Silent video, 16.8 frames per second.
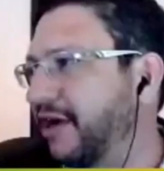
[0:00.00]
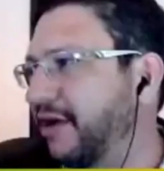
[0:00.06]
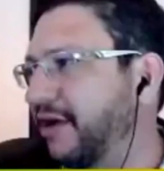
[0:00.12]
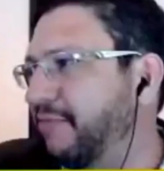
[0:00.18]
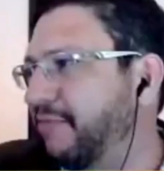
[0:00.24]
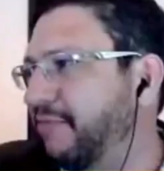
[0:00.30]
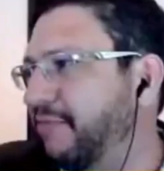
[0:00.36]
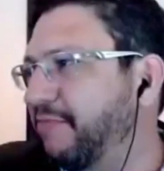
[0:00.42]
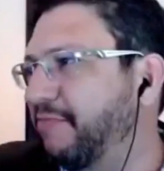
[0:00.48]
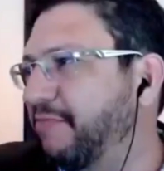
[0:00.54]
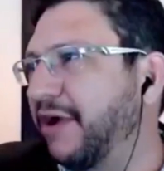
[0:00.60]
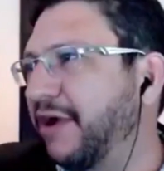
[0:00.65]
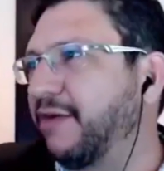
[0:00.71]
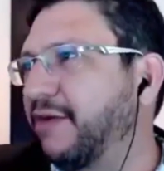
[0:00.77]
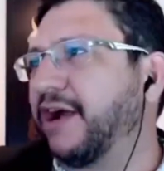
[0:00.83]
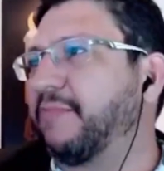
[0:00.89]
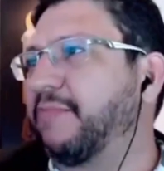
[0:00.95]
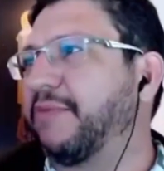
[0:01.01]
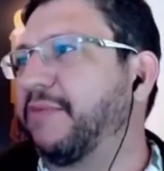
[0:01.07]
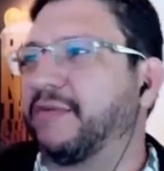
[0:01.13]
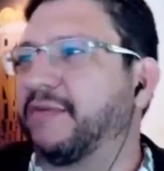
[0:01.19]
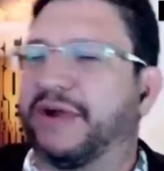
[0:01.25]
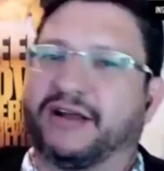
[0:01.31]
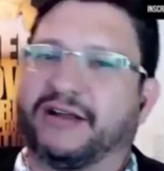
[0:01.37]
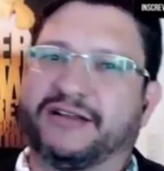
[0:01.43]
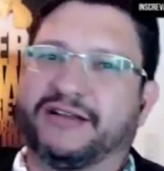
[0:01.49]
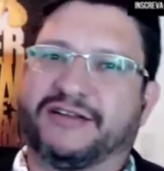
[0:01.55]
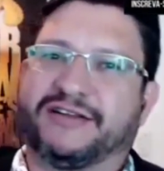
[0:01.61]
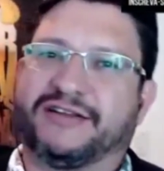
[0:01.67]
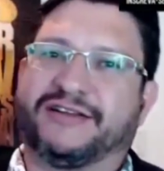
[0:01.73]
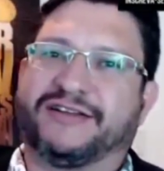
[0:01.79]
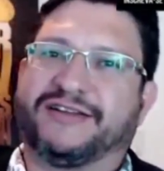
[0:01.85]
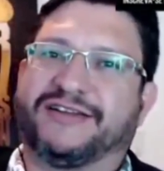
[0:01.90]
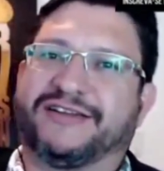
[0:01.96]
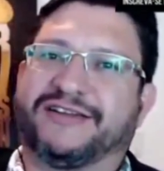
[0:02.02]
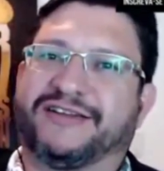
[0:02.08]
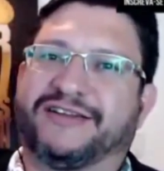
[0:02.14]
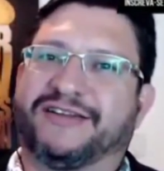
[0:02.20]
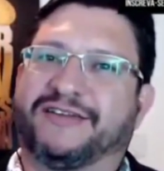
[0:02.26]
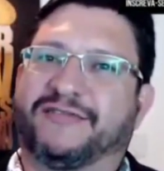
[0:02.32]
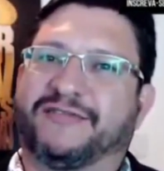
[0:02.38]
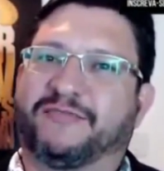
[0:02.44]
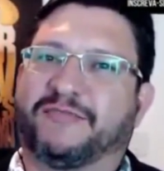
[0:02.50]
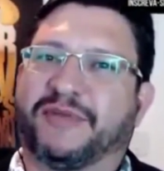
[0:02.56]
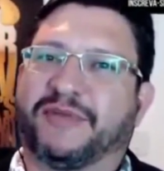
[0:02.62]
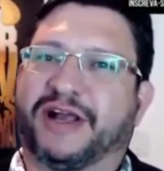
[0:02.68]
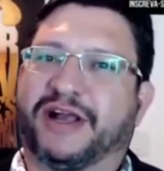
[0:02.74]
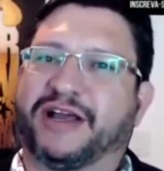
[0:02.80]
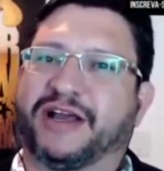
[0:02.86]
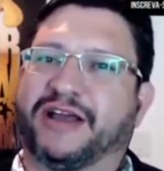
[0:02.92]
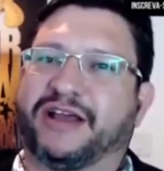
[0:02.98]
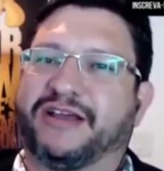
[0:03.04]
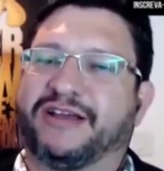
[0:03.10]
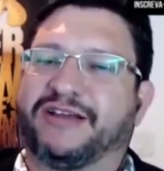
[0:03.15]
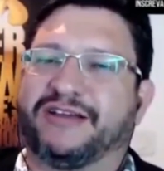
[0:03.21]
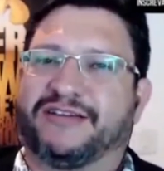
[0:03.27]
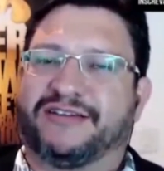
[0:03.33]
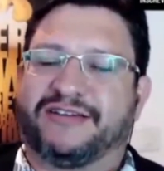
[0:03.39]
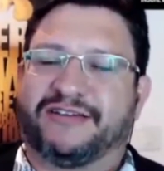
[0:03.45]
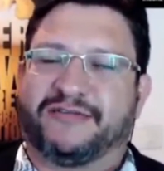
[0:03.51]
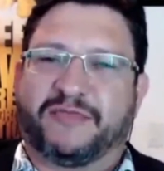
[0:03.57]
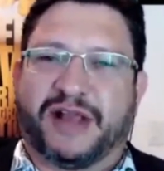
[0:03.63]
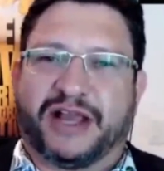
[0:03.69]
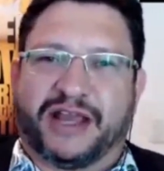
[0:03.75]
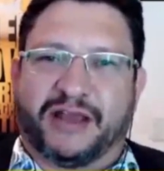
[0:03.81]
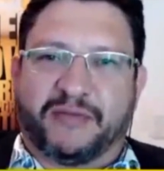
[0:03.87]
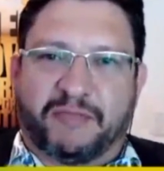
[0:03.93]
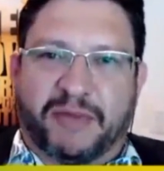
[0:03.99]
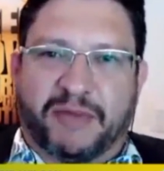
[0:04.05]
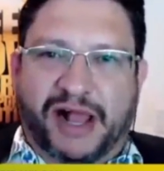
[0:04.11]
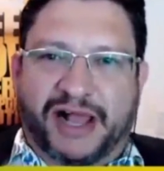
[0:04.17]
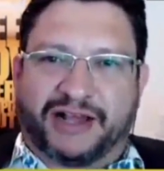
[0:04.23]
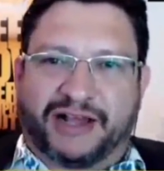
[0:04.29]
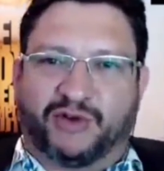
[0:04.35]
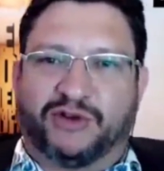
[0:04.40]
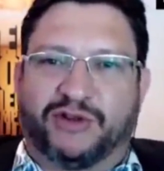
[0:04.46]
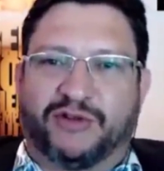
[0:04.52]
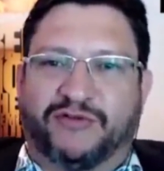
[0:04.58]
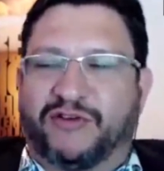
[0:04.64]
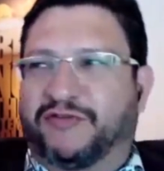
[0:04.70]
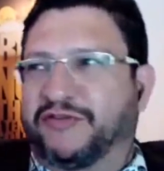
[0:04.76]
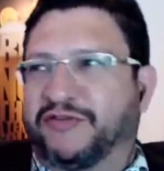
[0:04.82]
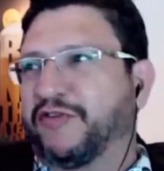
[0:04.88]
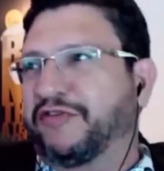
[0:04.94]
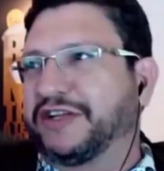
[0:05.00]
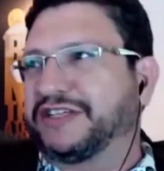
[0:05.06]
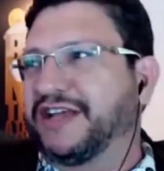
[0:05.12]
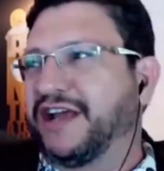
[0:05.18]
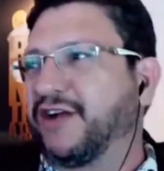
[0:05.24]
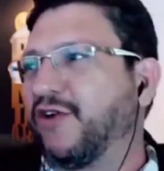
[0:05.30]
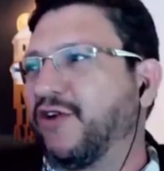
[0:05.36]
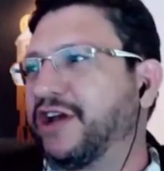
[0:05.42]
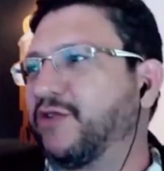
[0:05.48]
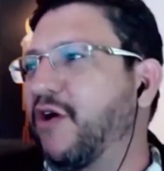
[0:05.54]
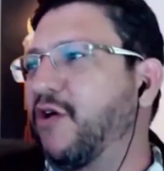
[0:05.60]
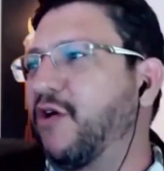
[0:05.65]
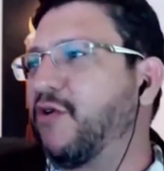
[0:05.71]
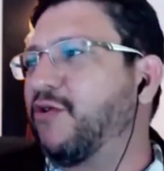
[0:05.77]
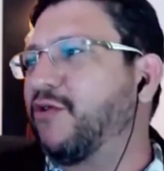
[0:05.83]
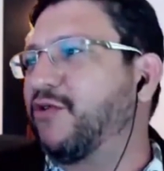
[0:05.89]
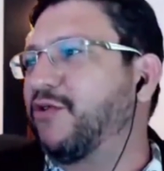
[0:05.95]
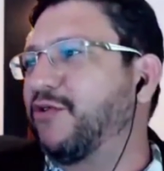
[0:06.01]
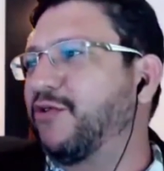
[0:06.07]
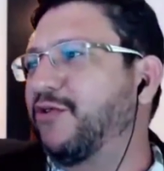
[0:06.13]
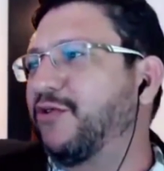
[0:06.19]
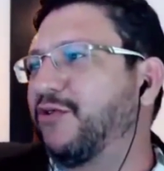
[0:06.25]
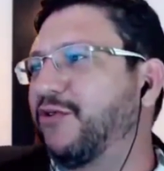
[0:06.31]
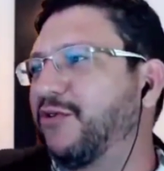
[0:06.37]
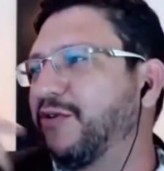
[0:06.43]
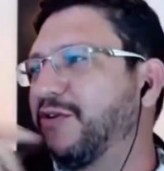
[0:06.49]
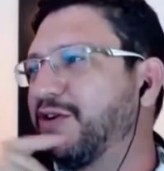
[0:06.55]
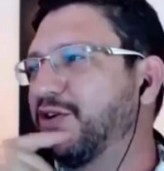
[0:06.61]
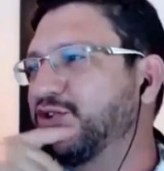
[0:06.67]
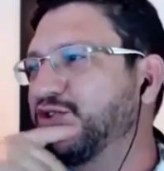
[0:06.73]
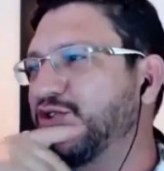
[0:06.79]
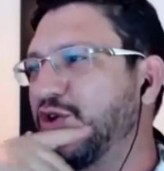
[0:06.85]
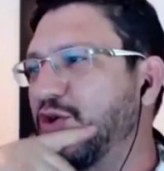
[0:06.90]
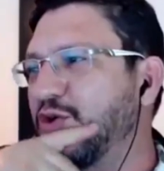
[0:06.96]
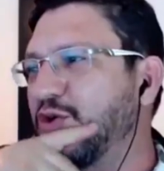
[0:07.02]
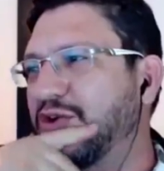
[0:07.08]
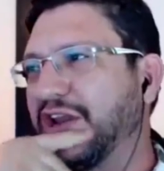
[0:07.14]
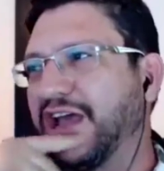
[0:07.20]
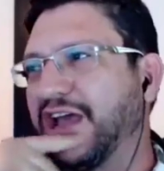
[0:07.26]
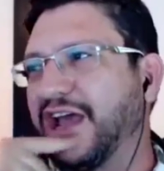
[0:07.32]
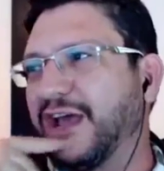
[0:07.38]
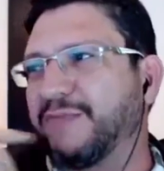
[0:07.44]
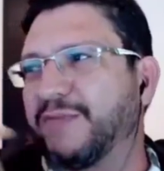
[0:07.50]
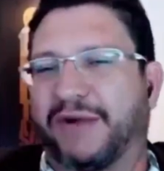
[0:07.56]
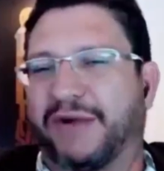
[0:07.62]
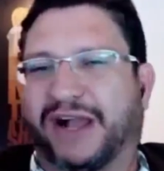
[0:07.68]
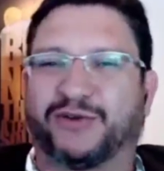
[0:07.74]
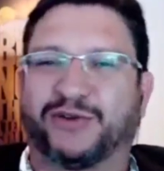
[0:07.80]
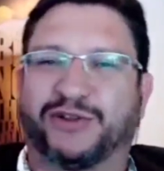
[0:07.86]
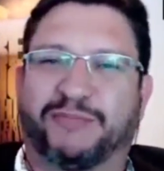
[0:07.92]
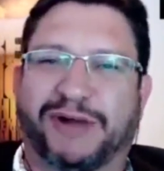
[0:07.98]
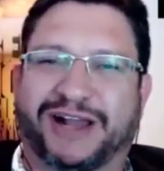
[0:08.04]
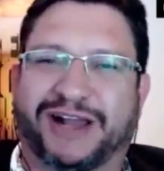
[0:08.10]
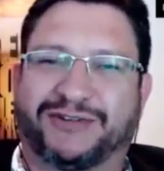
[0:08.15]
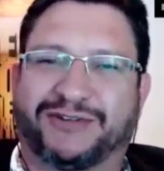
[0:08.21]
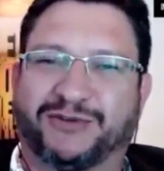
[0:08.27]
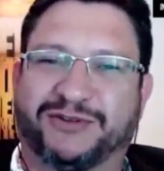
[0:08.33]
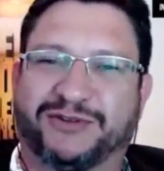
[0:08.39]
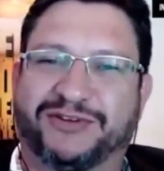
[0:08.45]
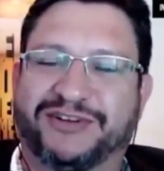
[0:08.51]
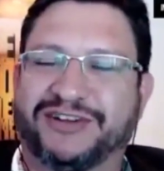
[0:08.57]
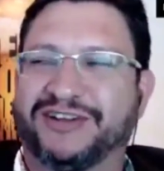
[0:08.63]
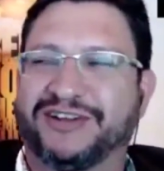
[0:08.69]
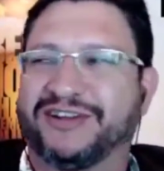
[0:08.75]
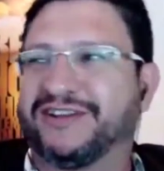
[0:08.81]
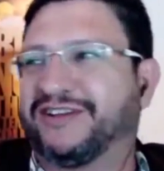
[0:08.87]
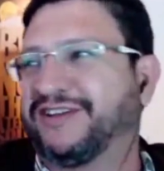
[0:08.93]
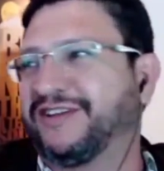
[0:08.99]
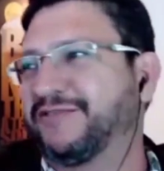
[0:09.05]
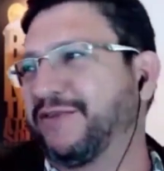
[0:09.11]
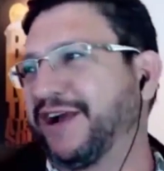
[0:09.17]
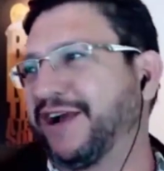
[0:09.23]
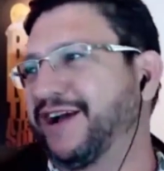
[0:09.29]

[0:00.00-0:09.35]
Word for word: olho da Frida Kahlo aqui parece branco. Peraí, para tudo. Vou, vou, vou, fazer agora igual o, o João Kleber. Para tudo, para tudo. Peraí, meu.